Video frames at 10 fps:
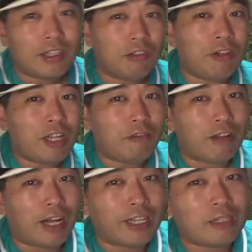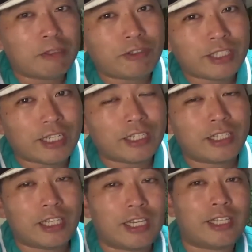去年は早めの時間
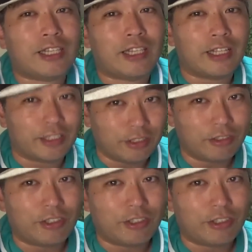に入ったんですよ。